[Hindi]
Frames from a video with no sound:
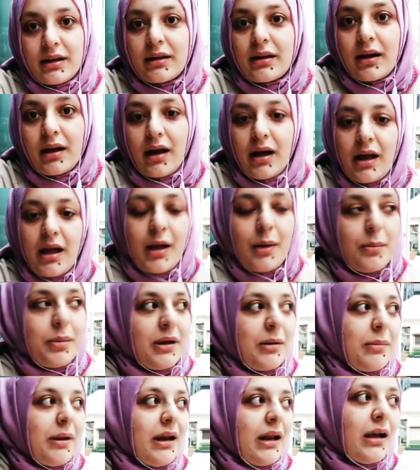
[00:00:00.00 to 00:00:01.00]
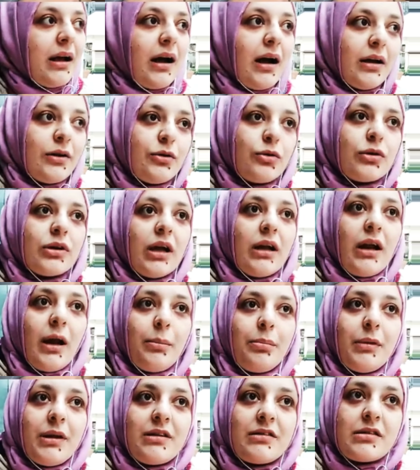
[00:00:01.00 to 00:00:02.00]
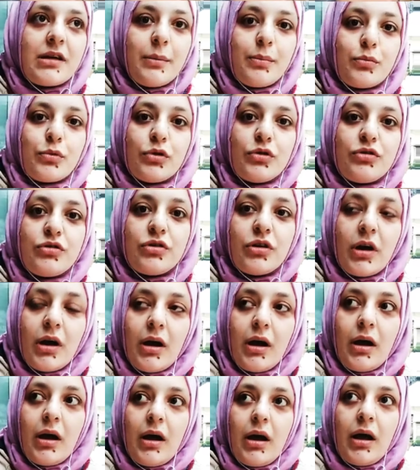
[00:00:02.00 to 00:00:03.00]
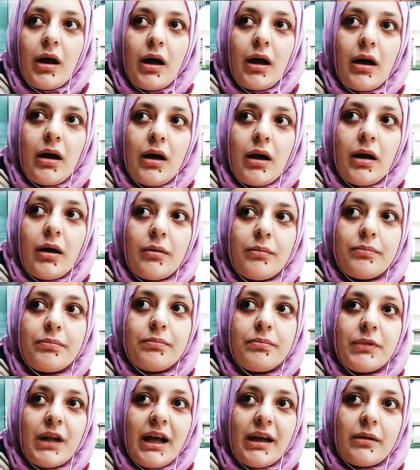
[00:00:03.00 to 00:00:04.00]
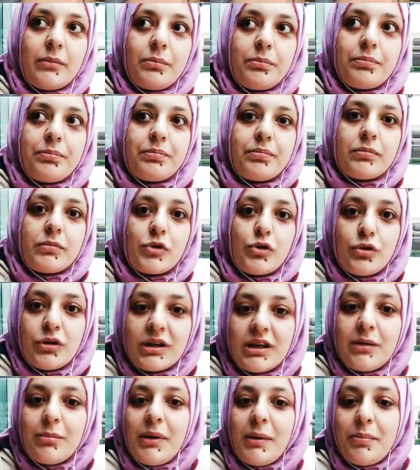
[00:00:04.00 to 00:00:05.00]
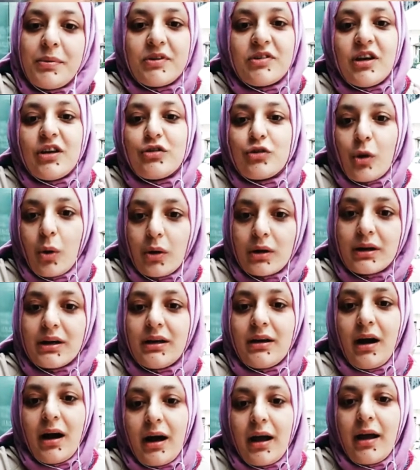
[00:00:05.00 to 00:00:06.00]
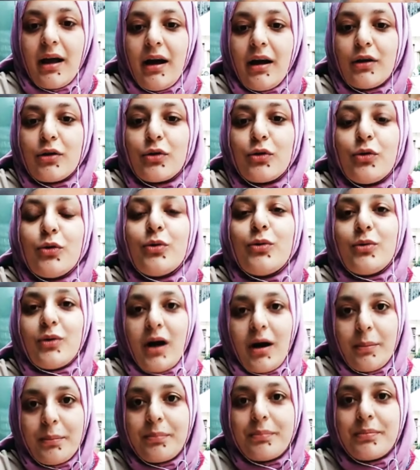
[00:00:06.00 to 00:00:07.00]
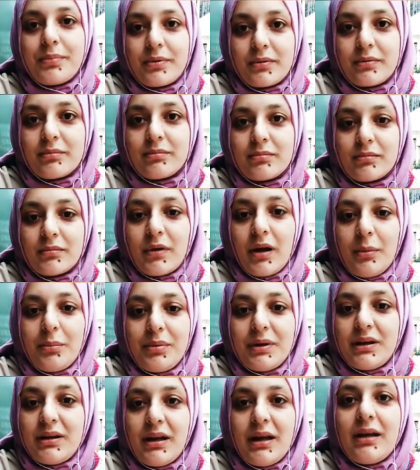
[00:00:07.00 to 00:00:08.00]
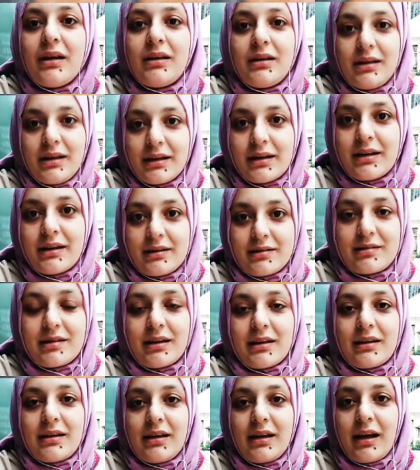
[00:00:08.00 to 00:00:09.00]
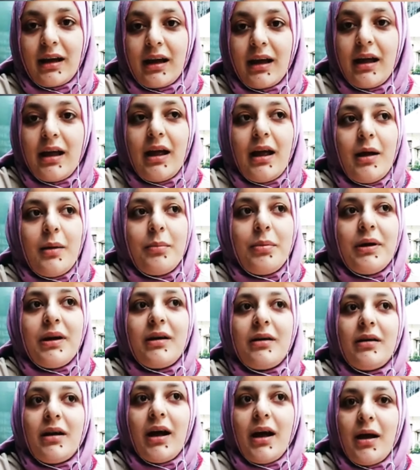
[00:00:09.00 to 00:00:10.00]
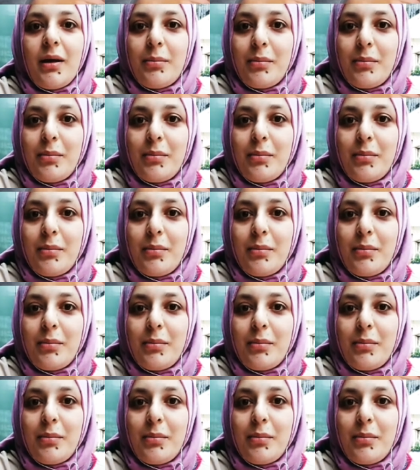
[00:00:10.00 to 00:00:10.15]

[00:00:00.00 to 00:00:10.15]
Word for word: था फिर मैंने कहा तुर्कियन आपने सब कुछ लाइक uh, like, तुर्की में पीछे छोड़कर आया क्यों आप अभी नहीं इधर कर सकती है फिर ए,